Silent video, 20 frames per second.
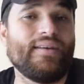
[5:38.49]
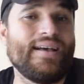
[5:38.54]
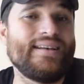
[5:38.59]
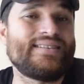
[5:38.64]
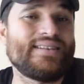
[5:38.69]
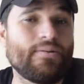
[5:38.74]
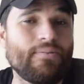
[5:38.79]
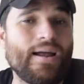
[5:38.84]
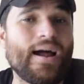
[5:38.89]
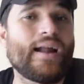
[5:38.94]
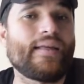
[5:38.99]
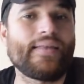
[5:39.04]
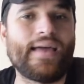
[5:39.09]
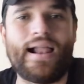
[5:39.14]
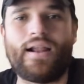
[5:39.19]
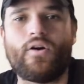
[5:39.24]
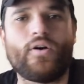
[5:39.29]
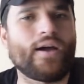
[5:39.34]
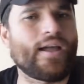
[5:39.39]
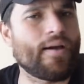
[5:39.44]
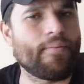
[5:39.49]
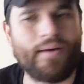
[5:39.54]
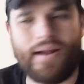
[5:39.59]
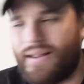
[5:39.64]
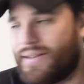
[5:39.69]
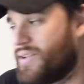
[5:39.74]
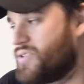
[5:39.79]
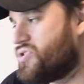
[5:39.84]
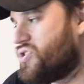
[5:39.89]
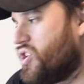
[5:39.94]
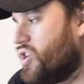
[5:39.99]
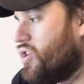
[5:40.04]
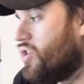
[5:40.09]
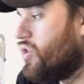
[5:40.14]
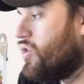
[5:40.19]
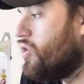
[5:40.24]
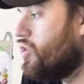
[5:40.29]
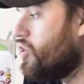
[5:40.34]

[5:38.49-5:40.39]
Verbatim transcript: es hablar de algo que llama la atención.